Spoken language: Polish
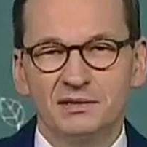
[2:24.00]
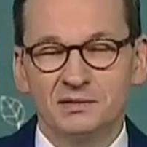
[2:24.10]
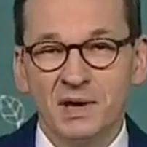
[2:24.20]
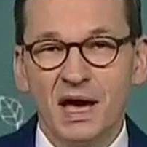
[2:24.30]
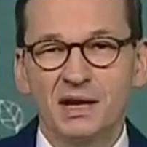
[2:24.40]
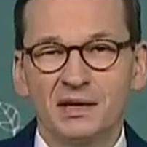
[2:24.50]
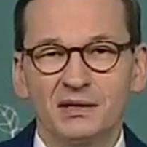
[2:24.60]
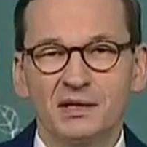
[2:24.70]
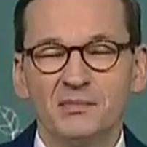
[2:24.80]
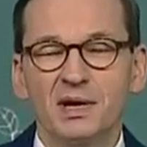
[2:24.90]

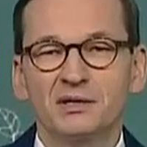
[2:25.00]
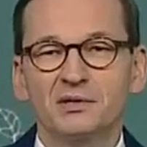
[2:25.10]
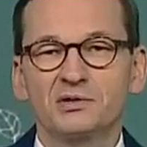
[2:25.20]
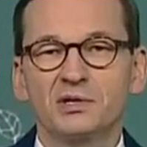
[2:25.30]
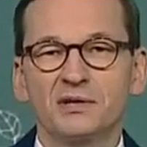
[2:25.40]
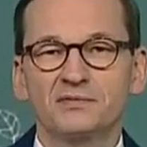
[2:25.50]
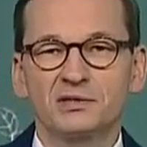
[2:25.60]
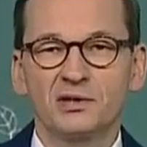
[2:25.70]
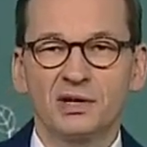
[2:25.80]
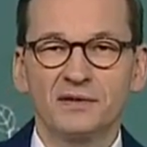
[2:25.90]
zmian klimatycznych, w
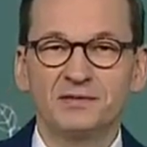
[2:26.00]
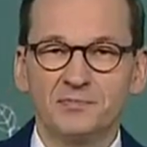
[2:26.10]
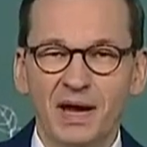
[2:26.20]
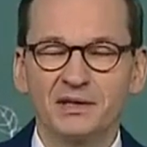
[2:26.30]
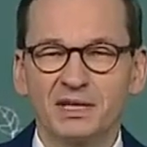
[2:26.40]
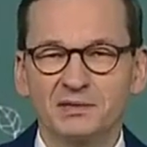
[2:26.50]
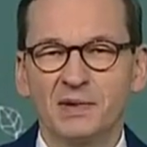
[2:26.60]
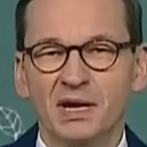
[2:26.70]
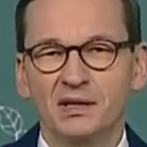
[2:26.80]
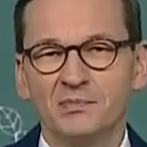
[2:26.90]
stronę wsparcia
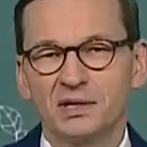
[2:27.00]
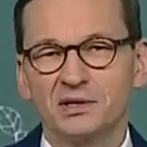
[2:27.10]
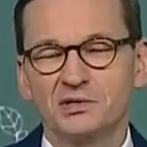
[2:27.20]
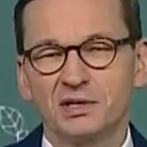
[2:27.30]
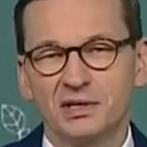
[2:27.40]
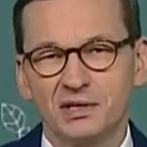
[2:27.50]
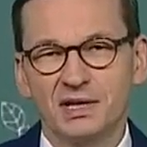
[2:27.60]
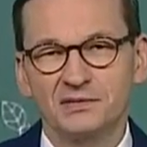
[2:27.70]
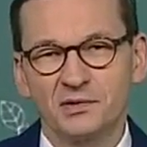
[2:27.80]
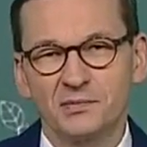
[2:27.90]
zmian klimatycznych i
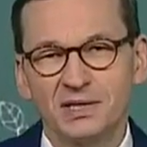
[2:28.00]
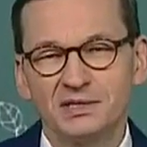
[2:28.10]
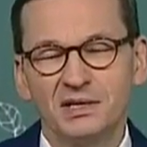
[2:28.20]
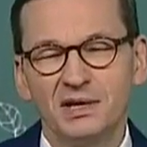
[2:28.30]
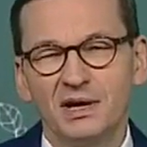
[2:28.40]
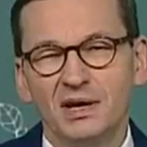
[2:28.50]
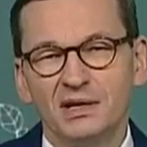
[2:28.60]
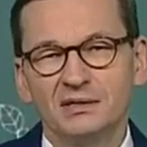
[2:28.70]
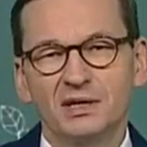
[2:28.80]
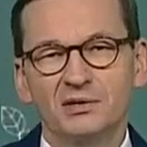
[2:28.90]
transformacji
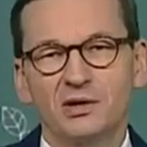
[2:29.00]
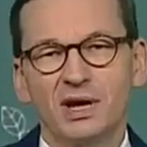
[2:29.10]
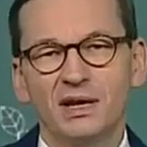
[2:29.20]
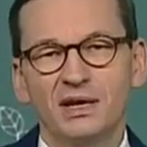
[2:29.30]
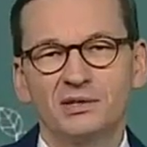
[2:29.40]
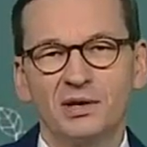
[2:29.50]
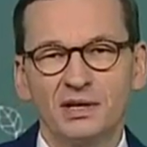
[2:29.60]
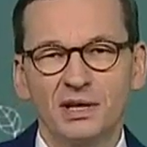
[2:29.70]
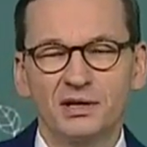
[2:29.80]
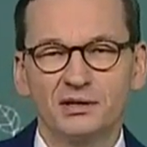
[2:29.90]
sektora
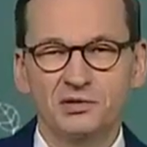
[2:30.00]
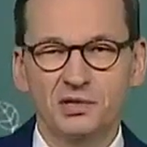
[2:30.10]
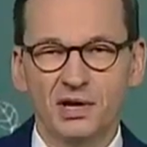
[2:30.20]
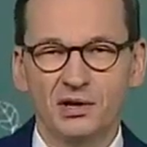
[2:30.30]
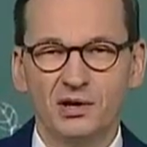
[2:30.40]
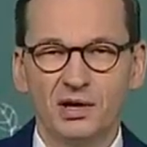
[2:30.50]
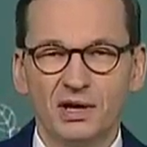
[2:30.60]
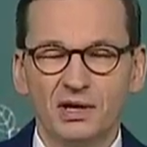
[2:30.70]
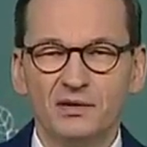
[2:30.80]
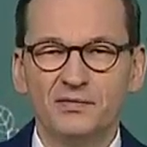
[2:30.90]
elektroenergetycznego
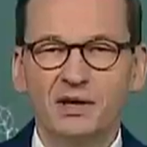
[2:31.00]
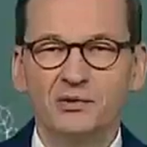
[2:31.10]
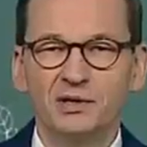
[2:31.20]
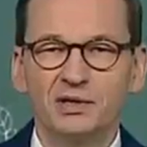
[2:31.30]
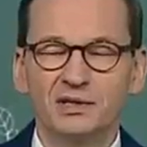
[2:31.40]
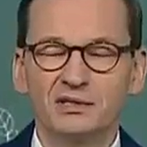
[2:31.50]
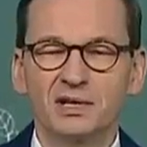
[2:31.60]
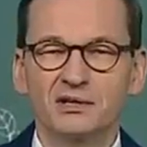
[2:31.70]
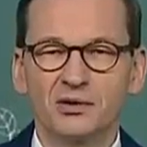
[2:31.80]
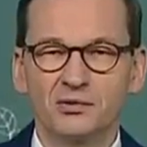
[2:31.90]
i wielu innych
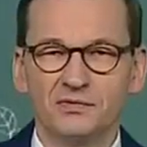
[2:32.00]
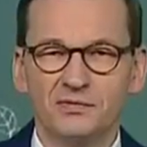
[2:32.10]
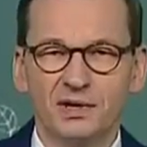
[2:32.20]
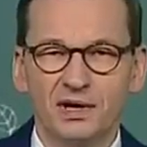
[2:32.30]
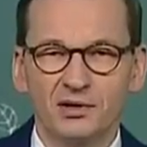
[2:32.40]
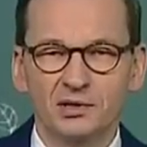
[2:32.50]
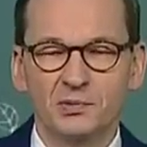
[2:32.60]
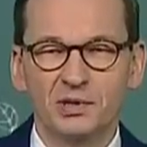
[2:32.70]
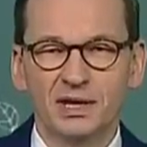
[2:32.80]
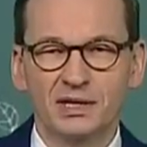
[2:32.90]
sektorów
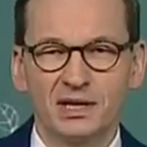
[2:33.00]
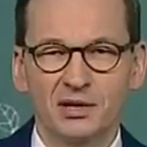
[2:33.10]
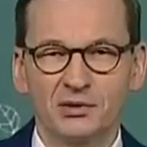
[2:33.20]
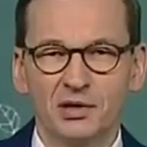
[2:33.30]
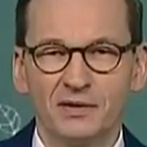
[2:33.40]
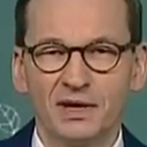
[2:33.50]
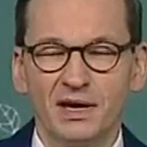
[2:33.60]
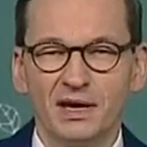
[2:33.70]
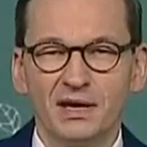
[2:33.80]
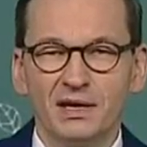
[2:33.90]
gospodarki narodowej.